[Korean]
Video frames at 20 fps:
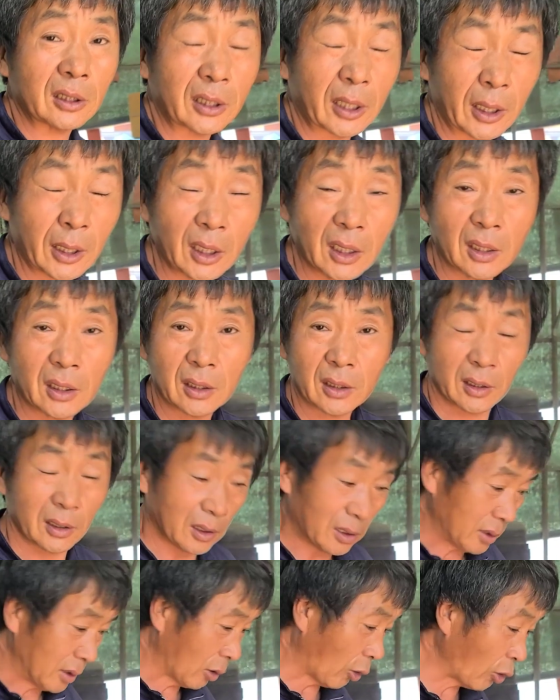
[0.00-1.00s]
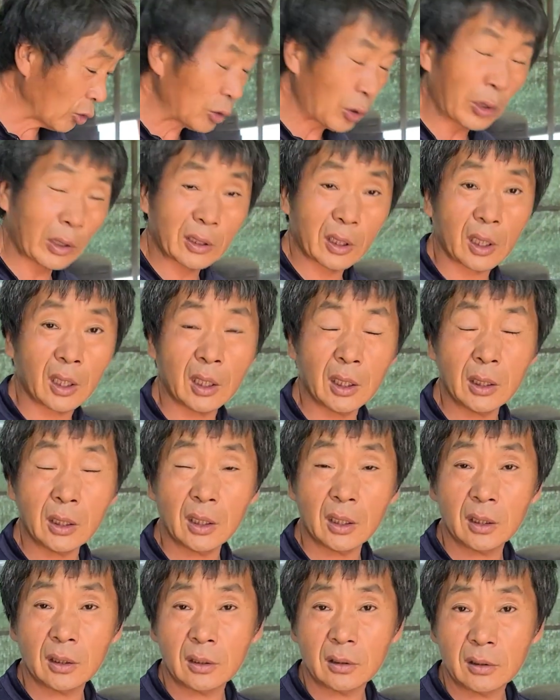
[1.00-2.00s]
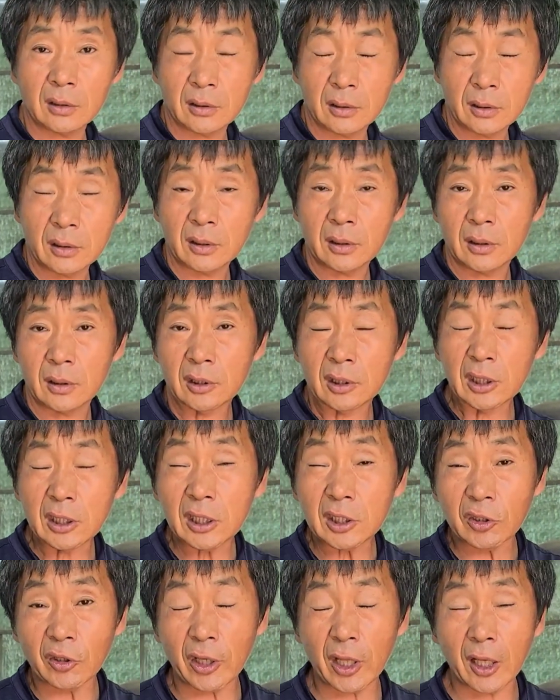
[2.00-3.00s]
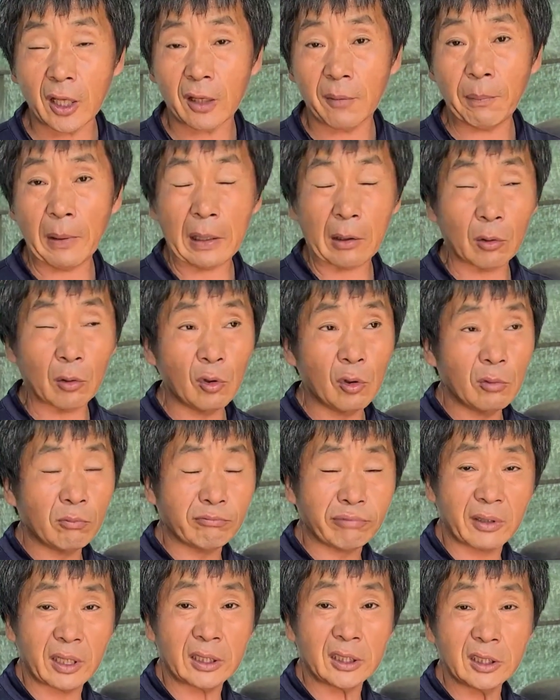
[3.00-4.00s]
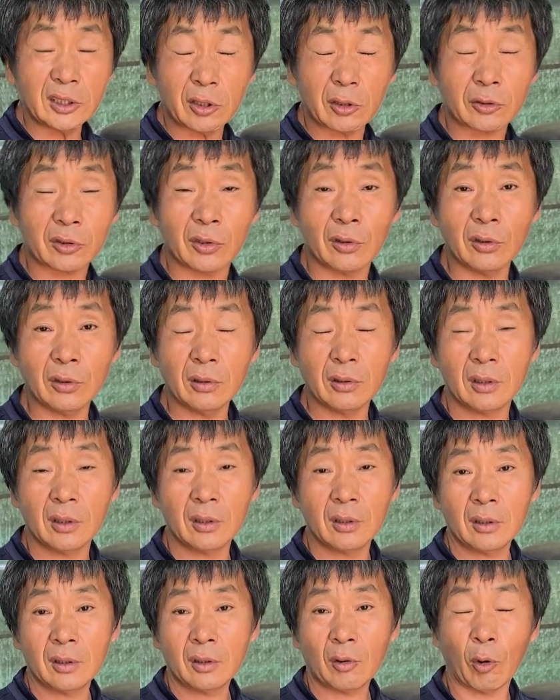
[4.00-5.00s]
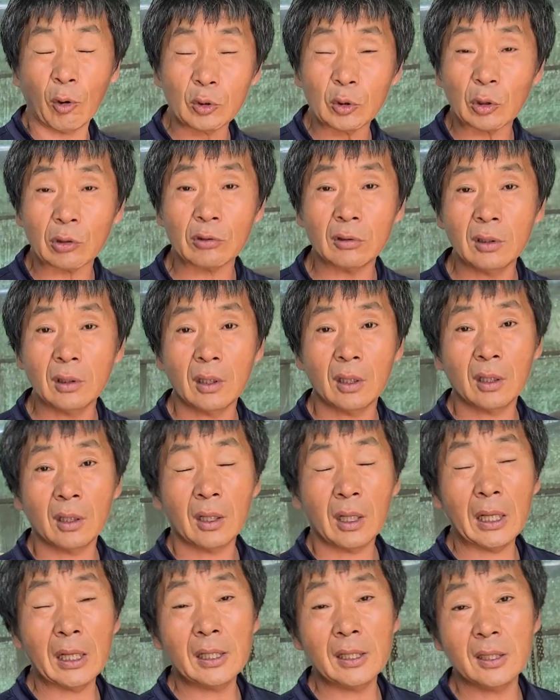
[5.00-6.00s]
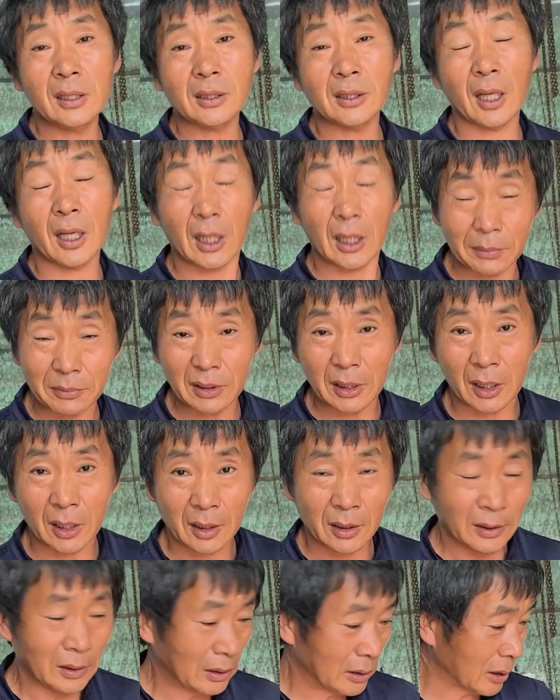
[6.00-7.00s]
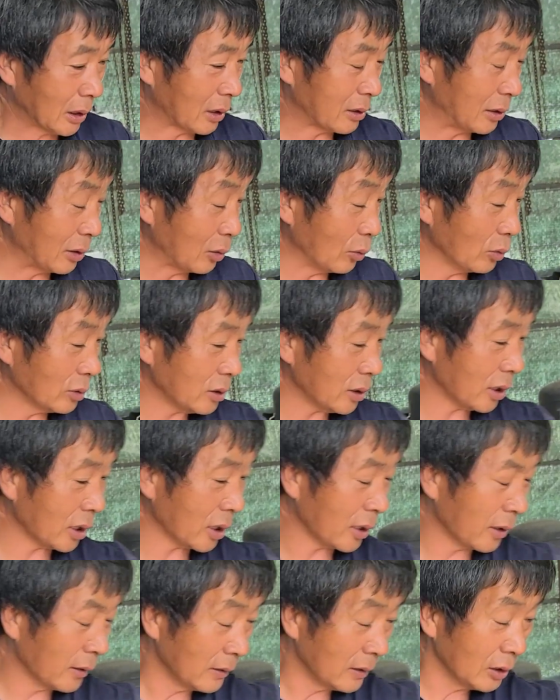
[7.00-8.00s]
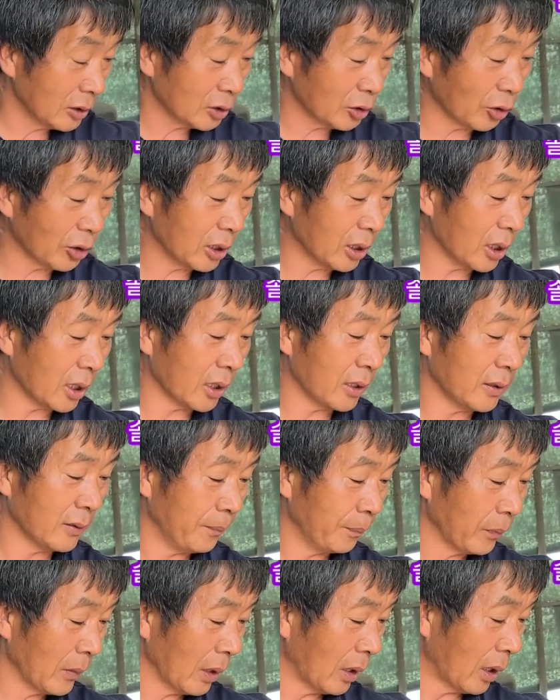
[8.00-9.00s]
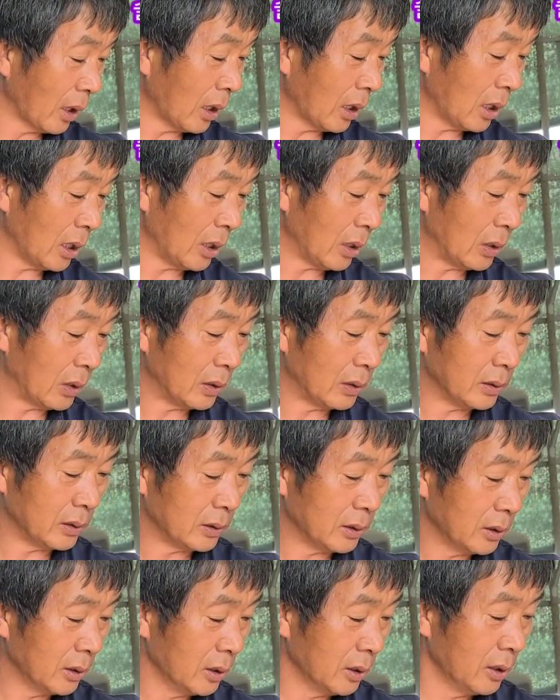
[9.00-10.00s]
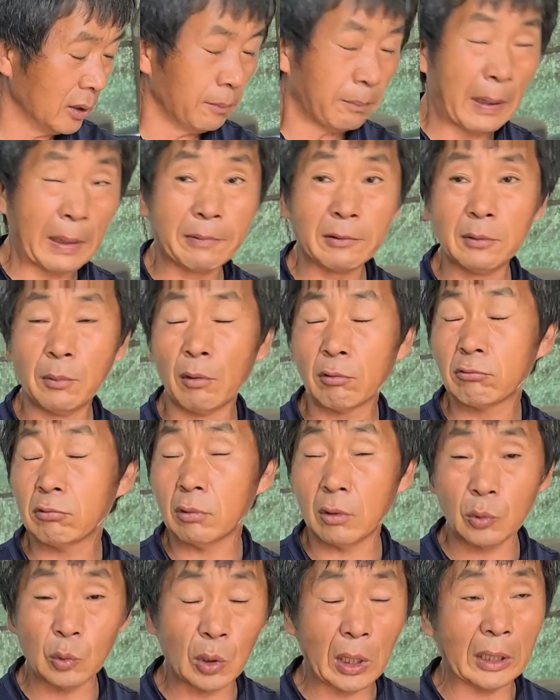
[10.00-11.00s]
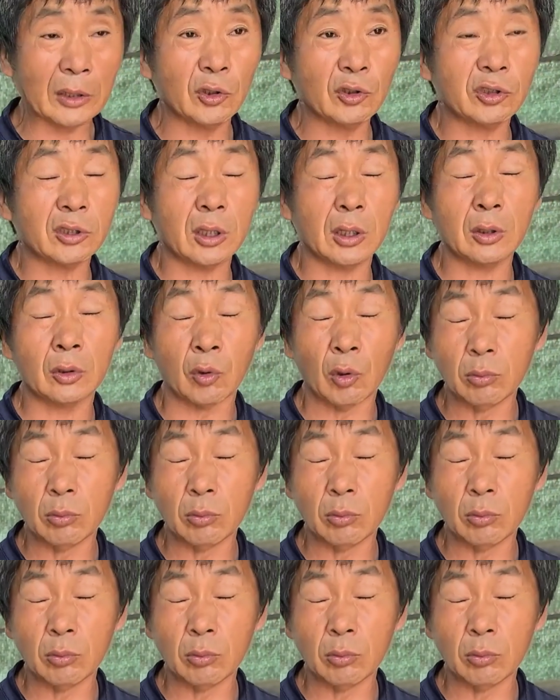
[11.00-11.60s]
그때 건조기에다가 넣기 전에 바로 물에 씻어서 건조를 할 생각입니다 자 그리고 이제 저희가 아 밥을 먹고 여기 앉을수있으니까